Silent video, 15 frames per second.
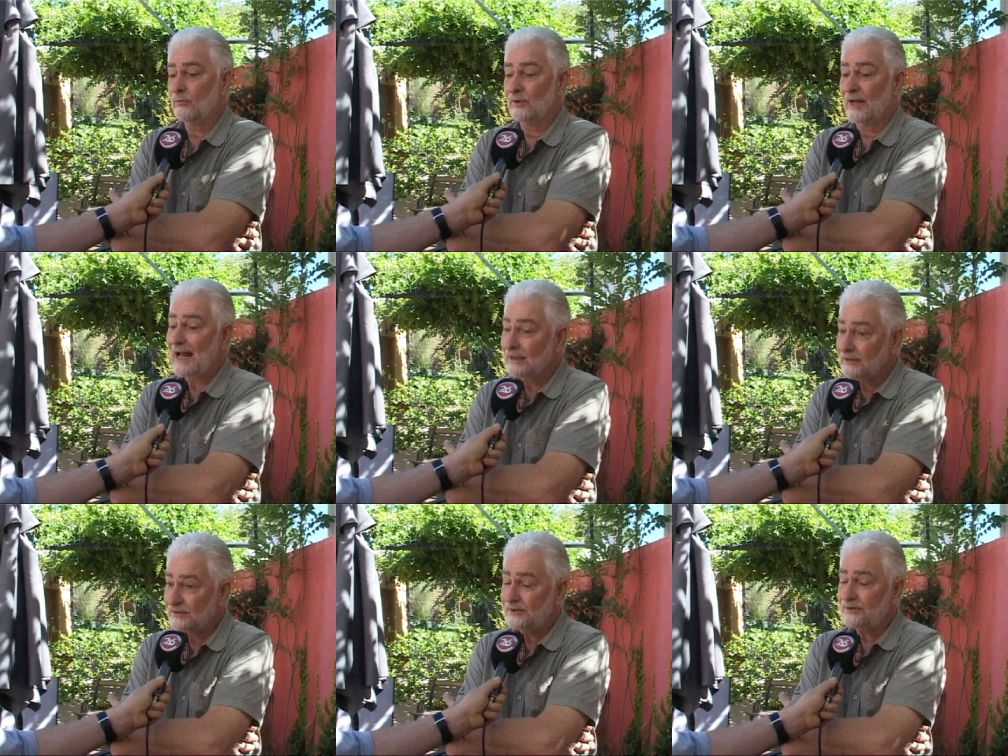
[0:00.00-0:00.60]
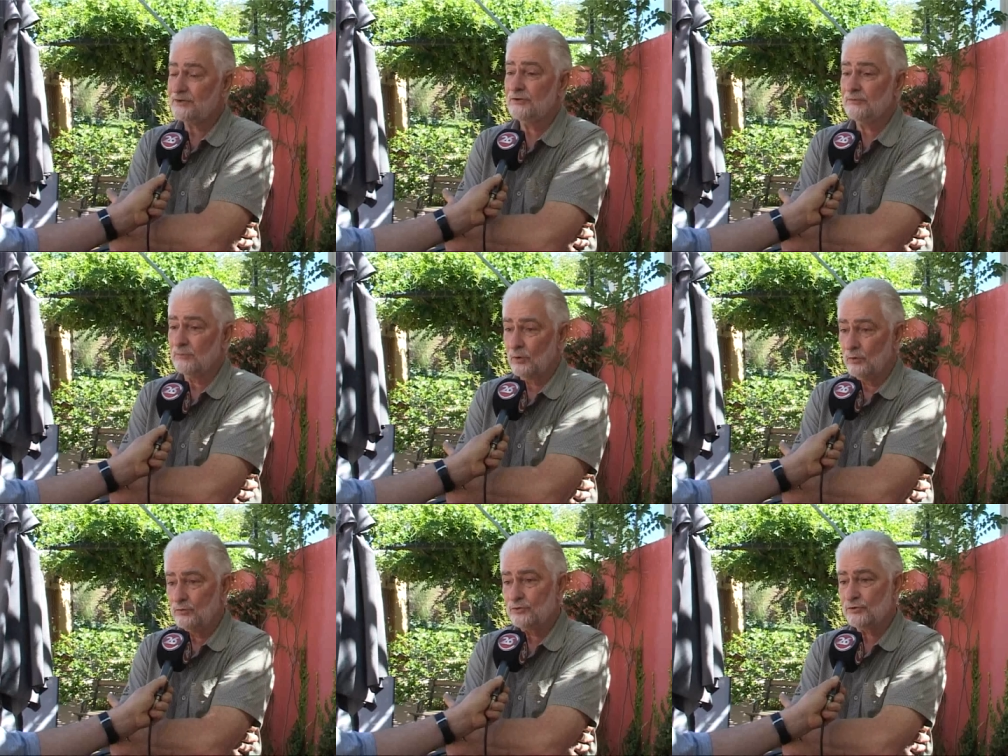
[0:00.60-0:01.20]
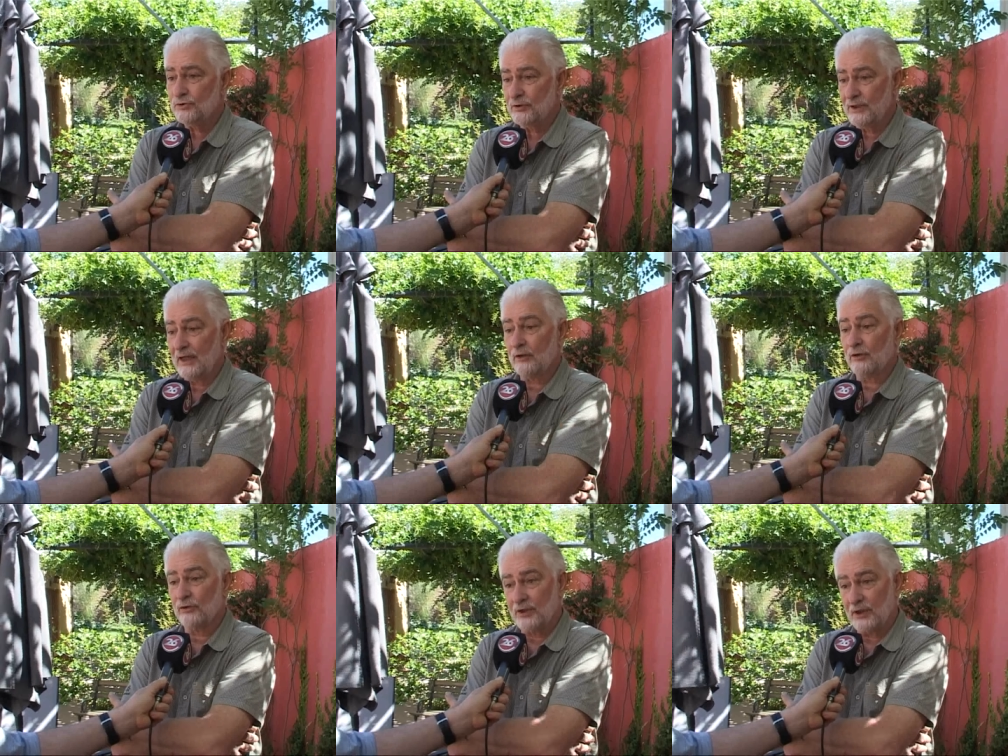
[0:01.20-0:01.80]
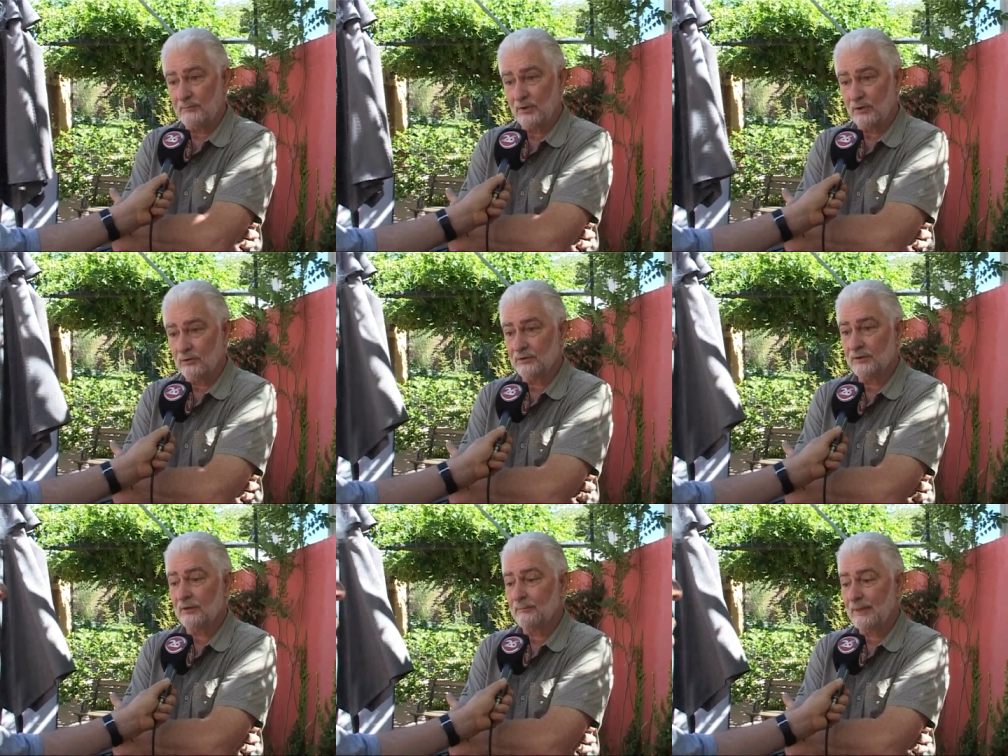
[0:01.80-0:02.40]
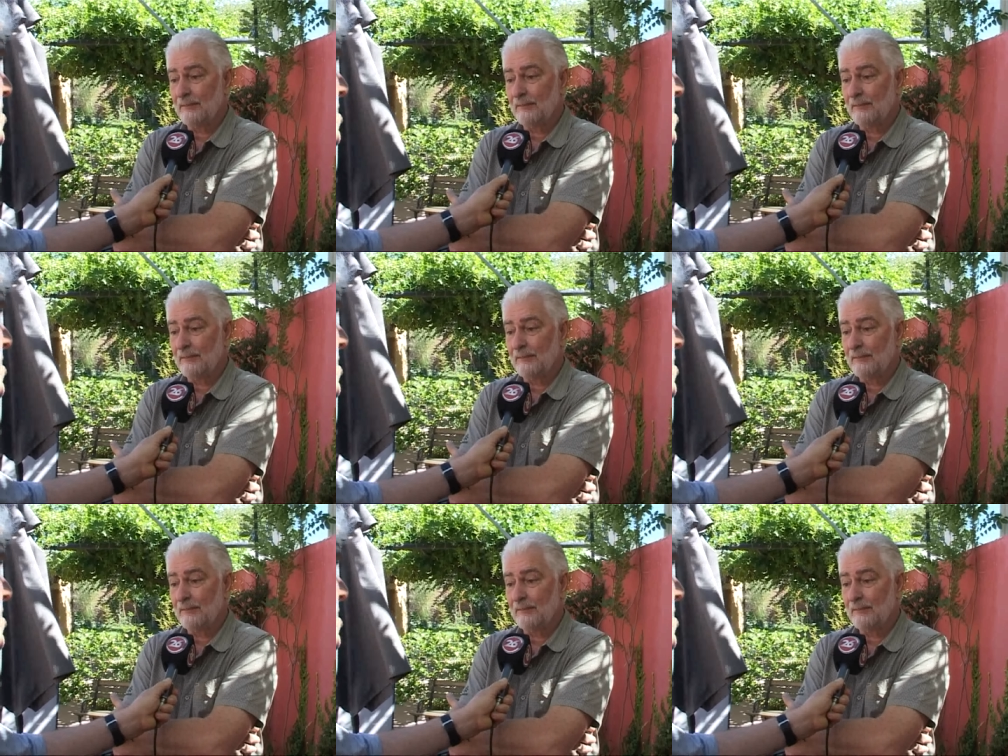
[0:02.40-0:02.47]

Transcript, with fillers: un altísimo uso de agroquímicos,